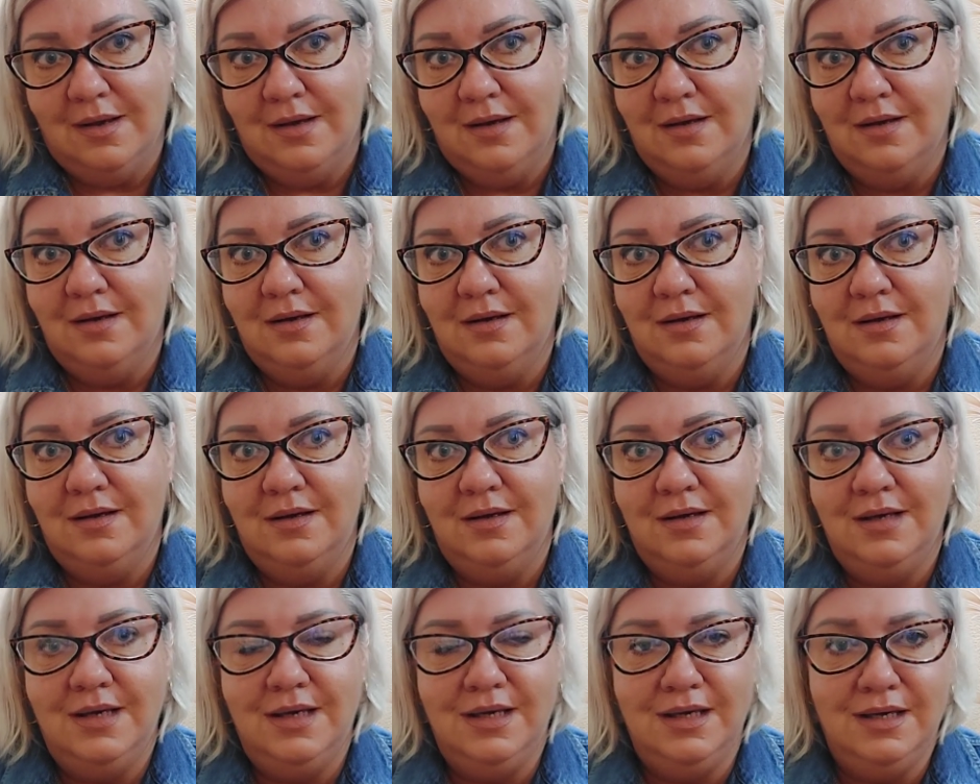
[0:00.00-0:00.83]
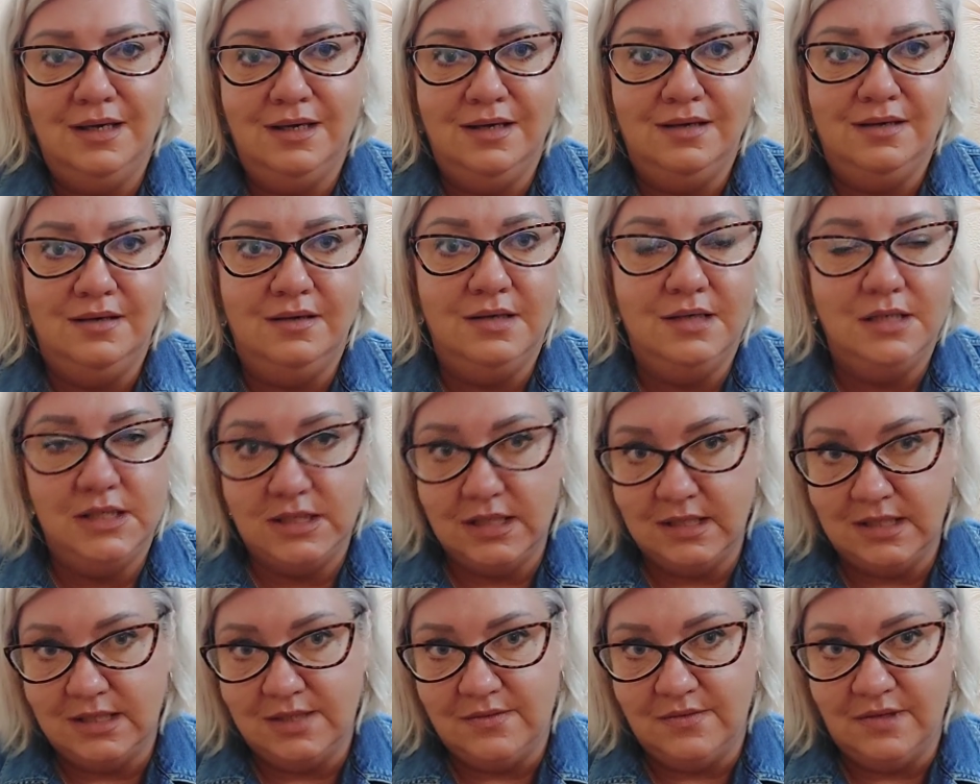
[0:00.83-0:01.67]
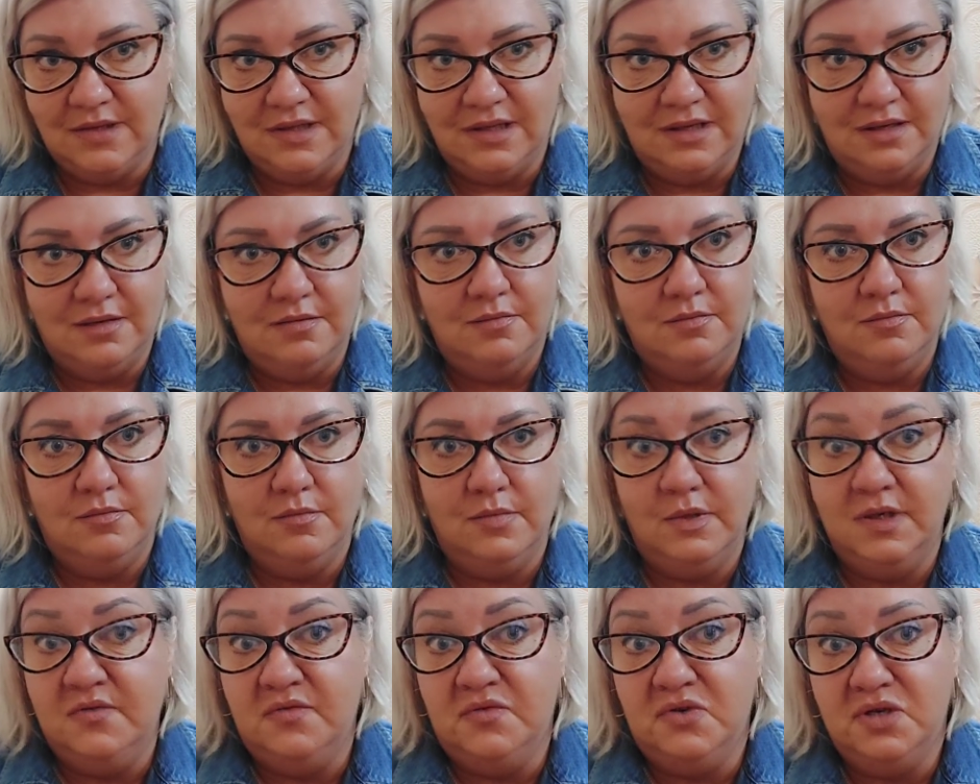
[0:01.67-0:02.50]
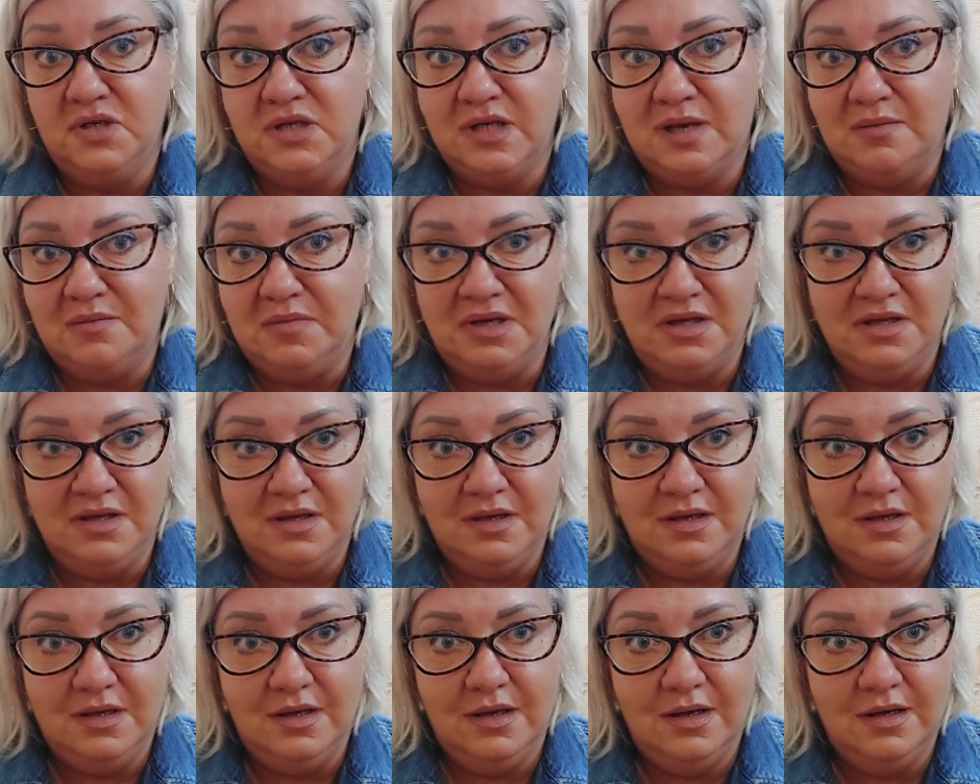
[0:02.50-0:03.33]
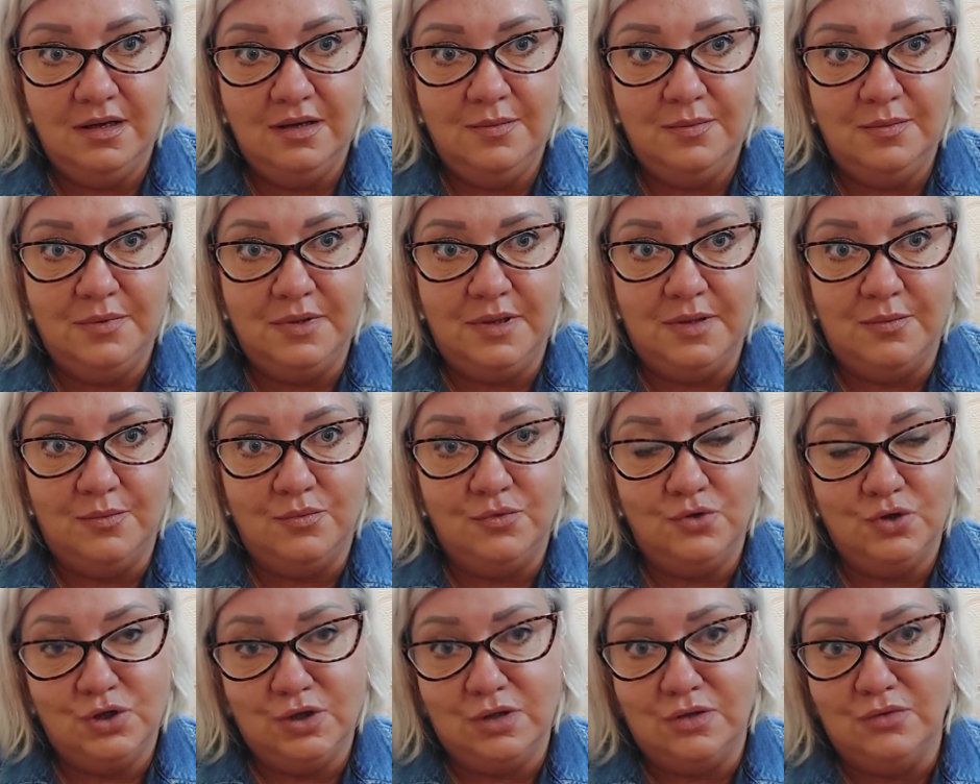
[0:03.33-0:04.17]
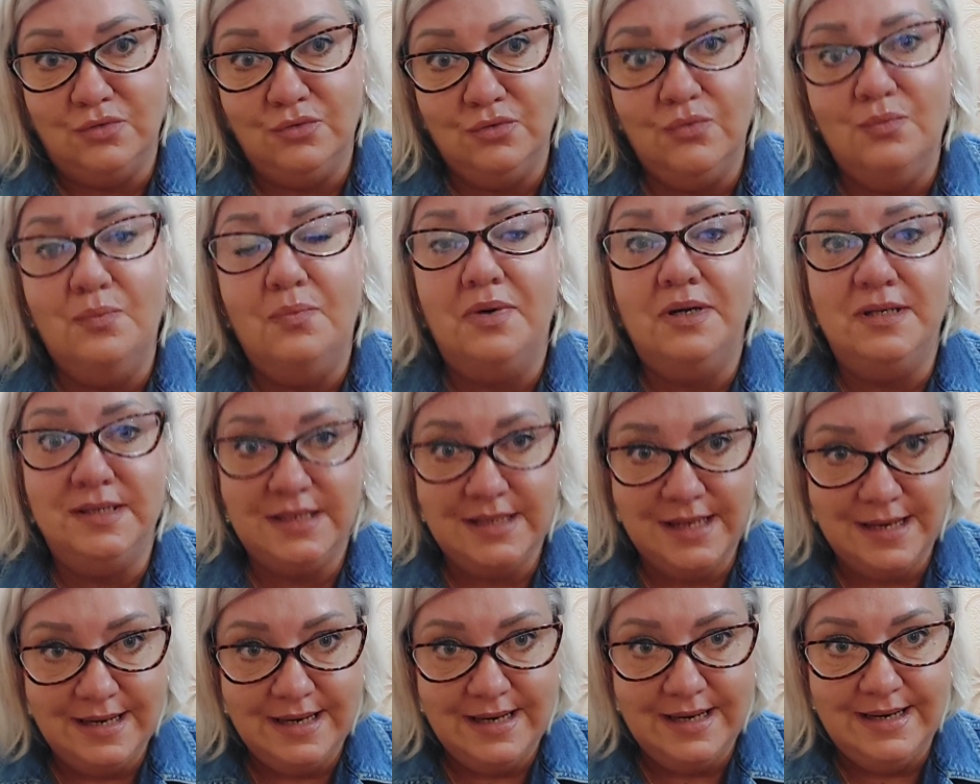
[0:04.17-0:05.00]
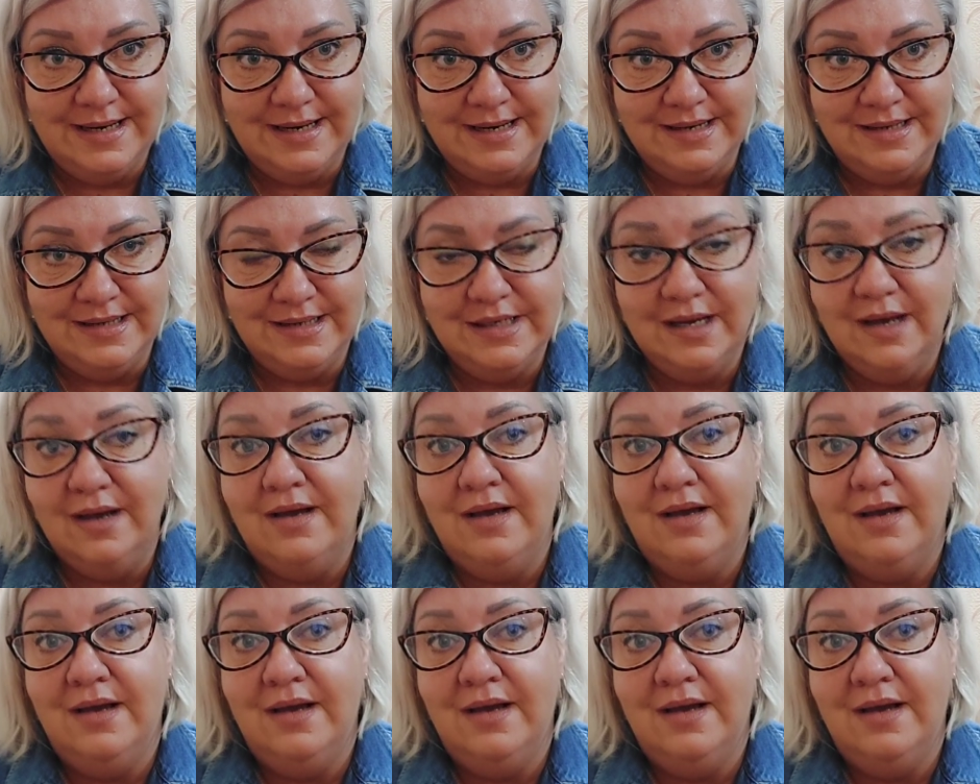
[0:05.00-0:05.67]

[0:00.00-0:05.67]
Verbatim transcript: Э, и, естественно, мы его сами не ели, потому что, ну, поделились.